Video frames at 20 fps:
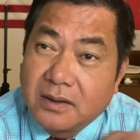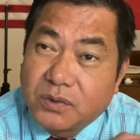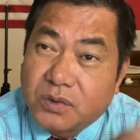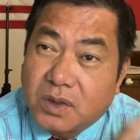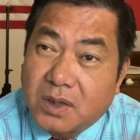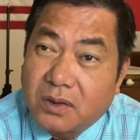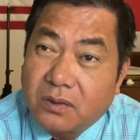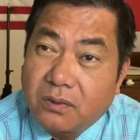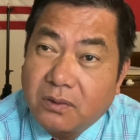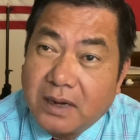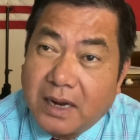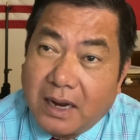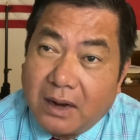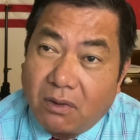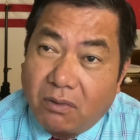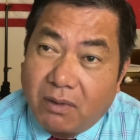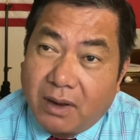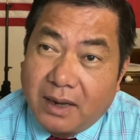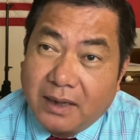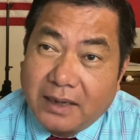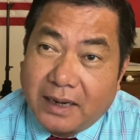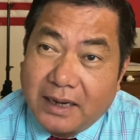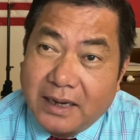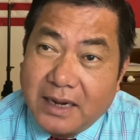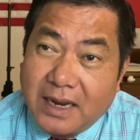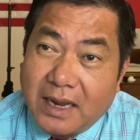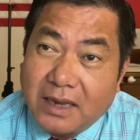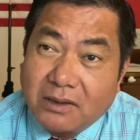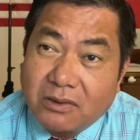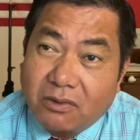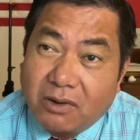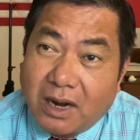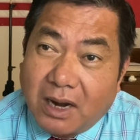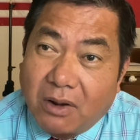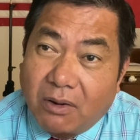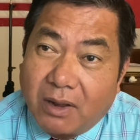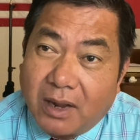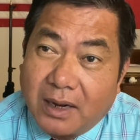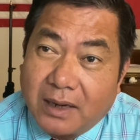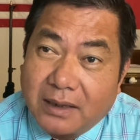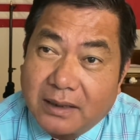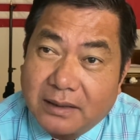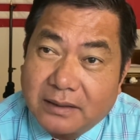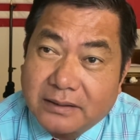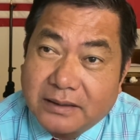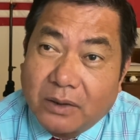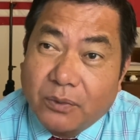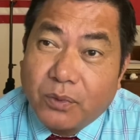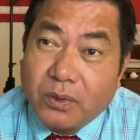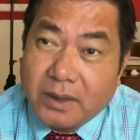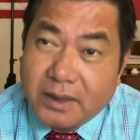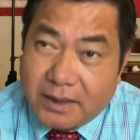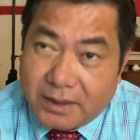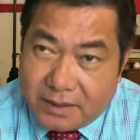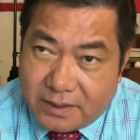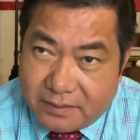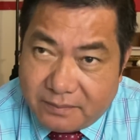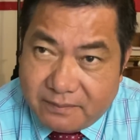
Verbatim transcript: chuyện của Đài Loan hãy để cho Đài Loan giải quyết đi